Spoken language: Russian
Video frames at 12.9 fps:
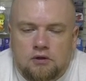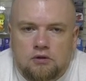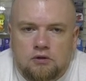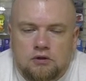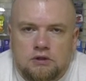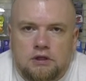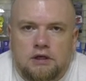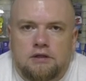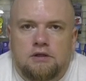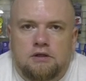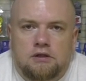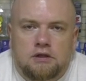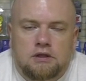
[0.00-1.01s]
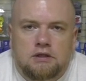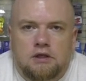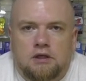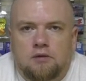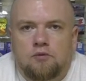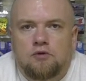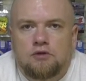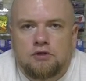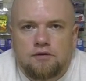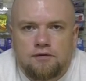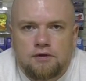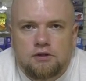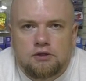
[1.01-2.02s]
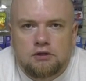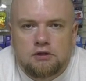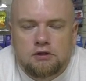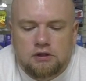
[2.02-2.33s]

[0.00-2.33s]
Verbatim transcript: то есть заходите на сайт Multifish,